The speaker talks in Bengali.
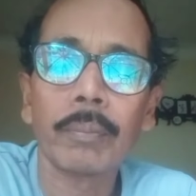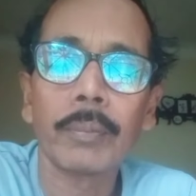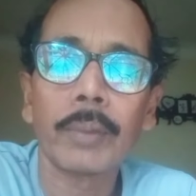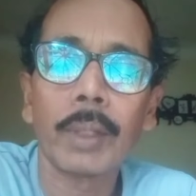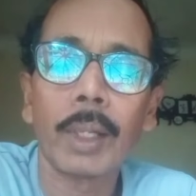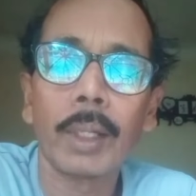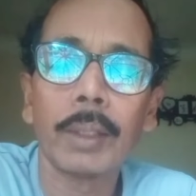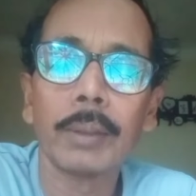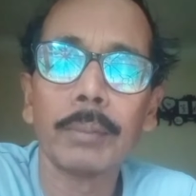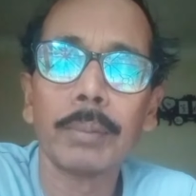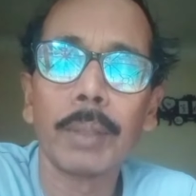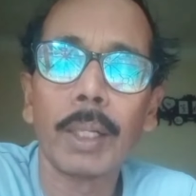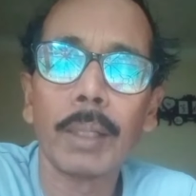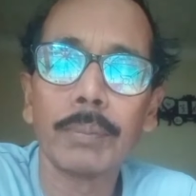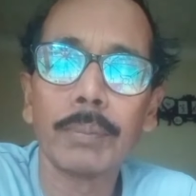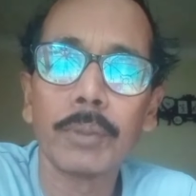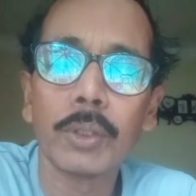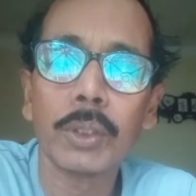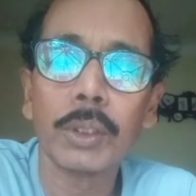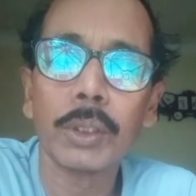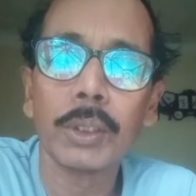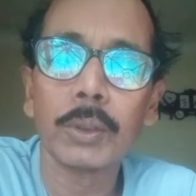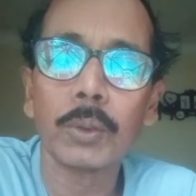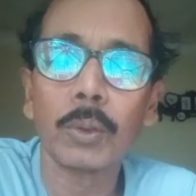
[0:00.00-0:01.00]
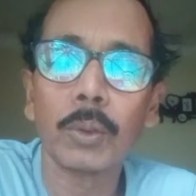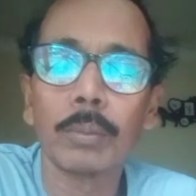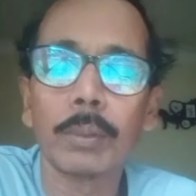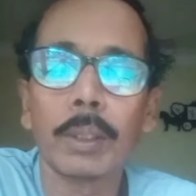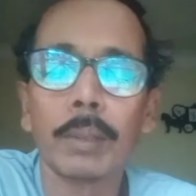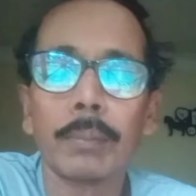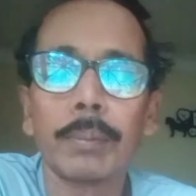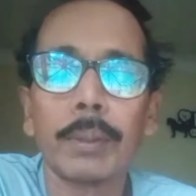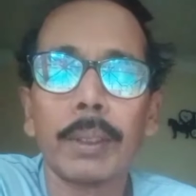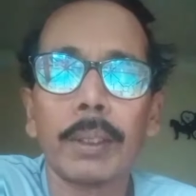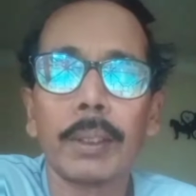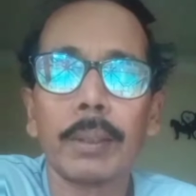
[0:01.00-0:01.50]
তাই ভাবছি
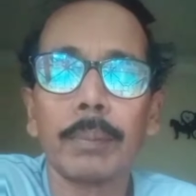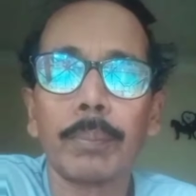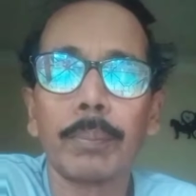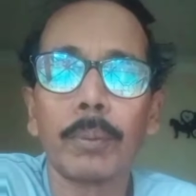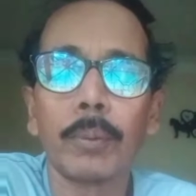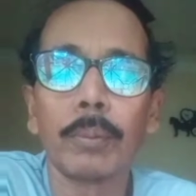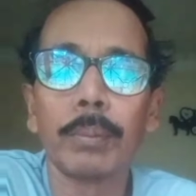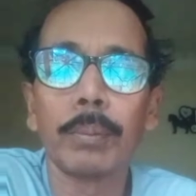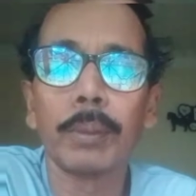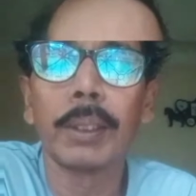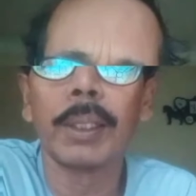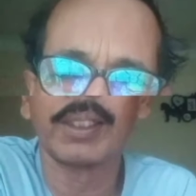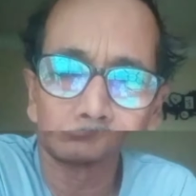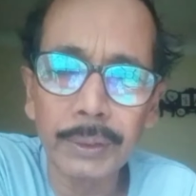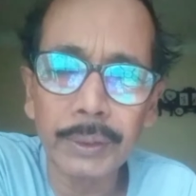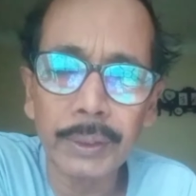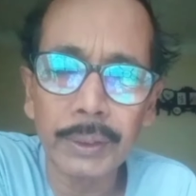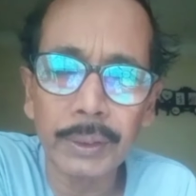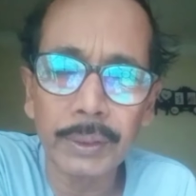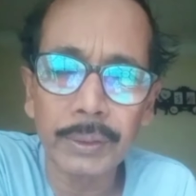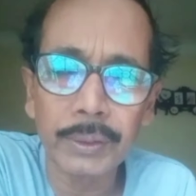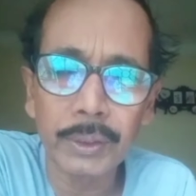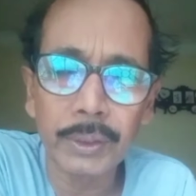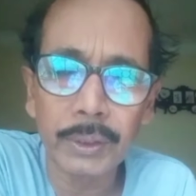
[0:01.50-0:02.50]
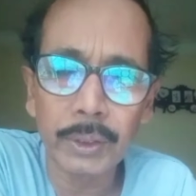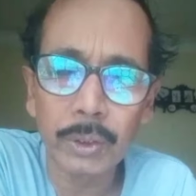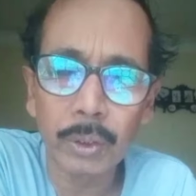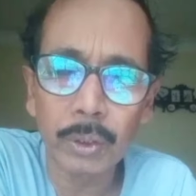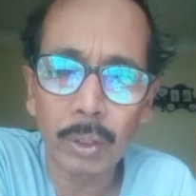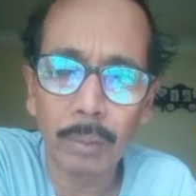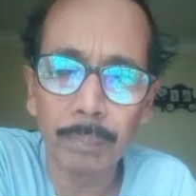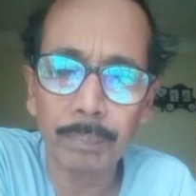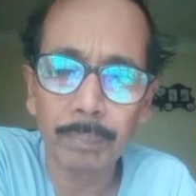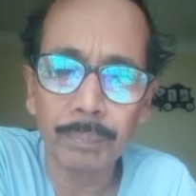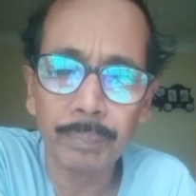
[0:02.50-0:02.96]
তোমরা ভেঙে পড়বে যে সব